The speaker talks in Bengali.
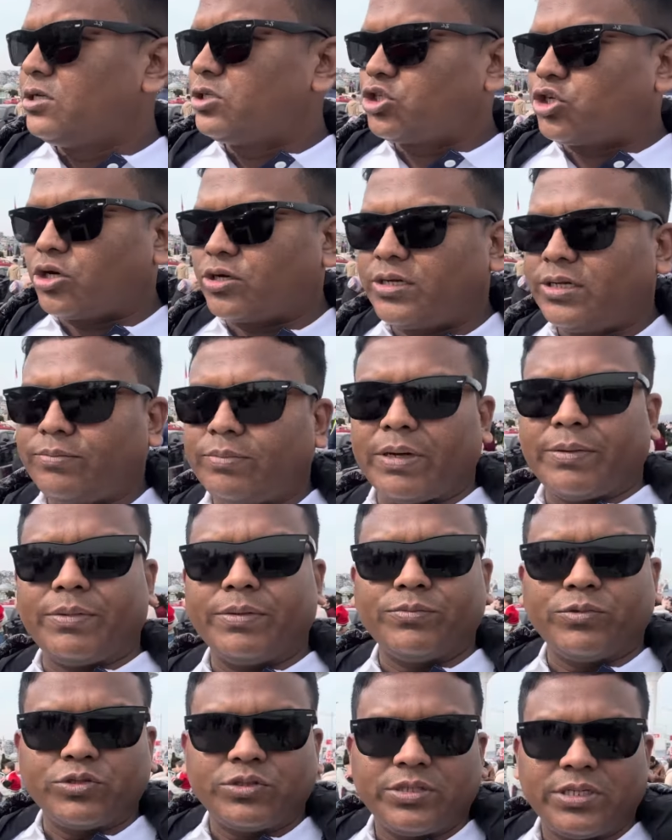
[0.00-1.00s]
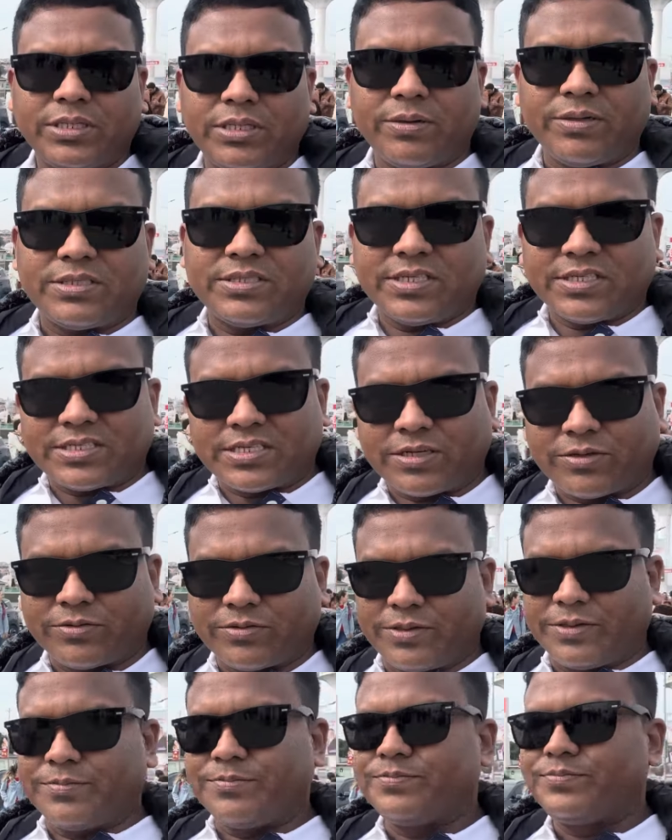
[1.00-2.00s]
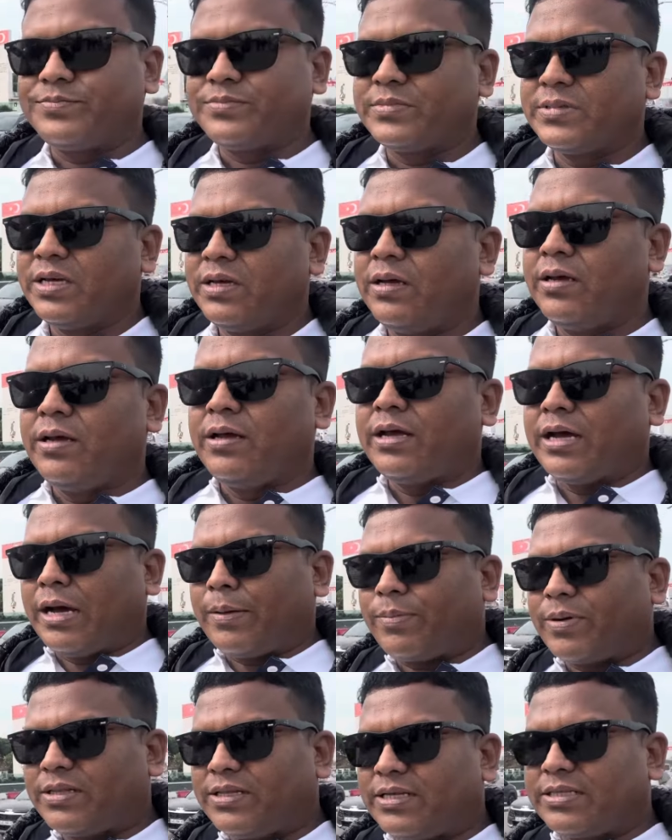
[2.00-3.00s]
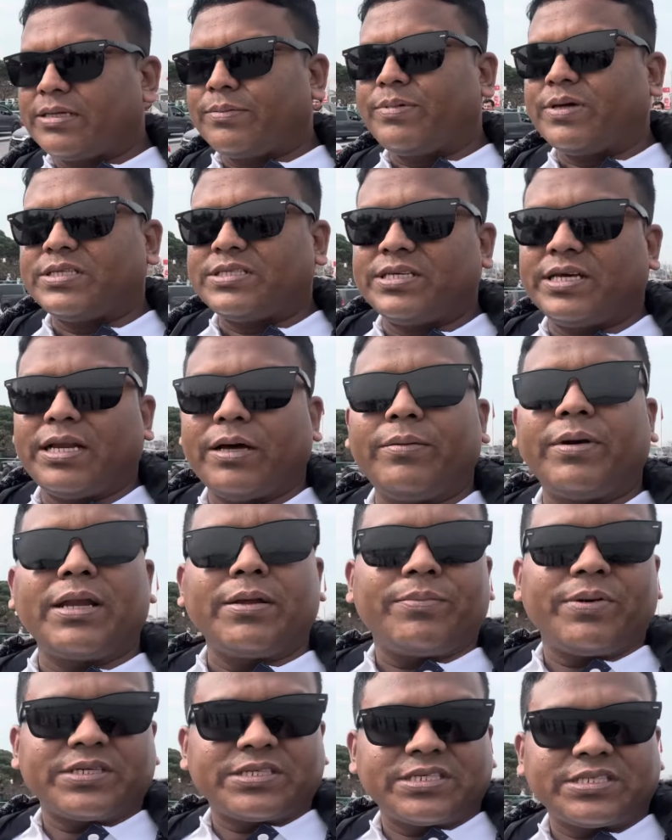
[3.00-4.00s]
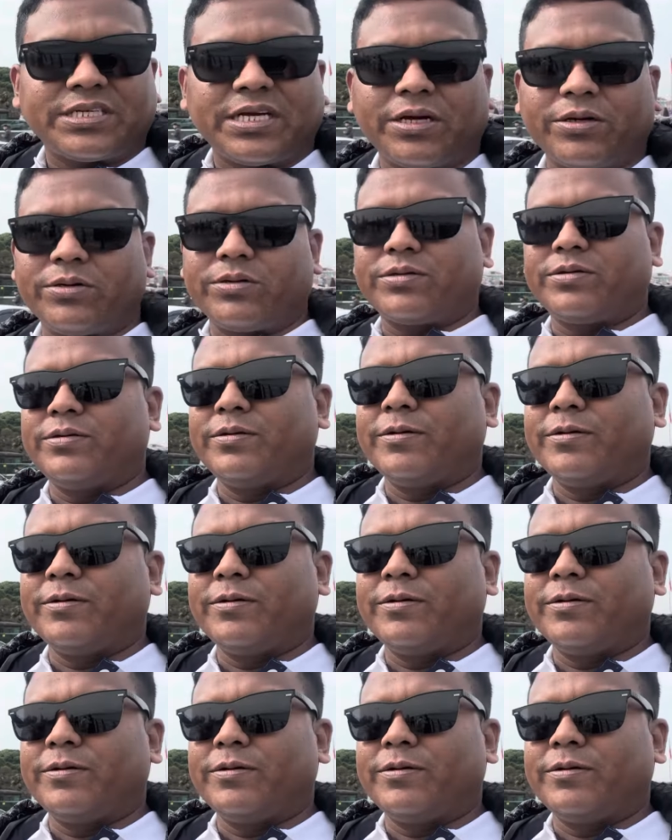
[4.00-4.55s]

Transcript: সঠিকভাবে বুঝিয়ে দেওয়ার চেষ্টা করি আপনারা দেখতে পাচ্ছেন আমার এই পাশে সাগর